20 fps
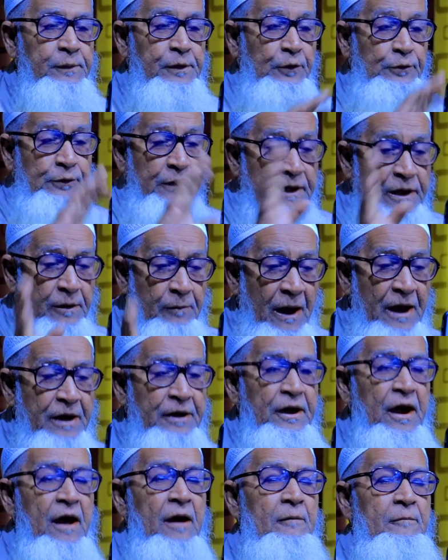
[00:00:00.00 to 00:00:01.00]
প্রিয় দিনী
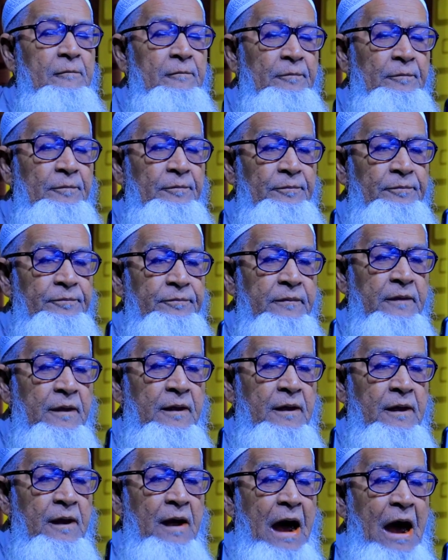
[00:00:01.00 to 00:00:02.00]
ভাইরা
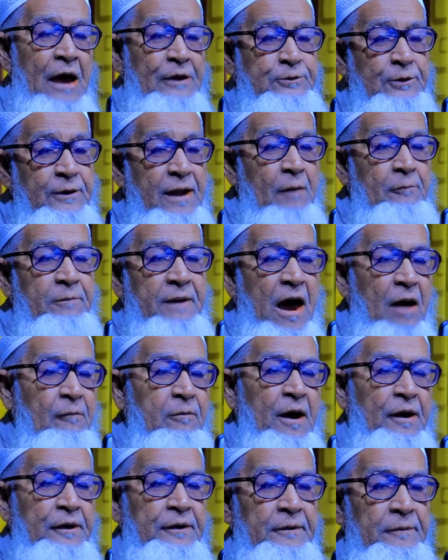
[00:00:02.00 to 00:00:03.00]
আসুন আমরা
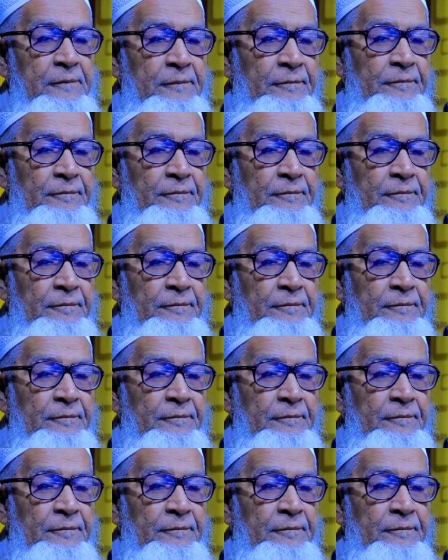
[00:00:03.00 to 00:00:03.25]
আবার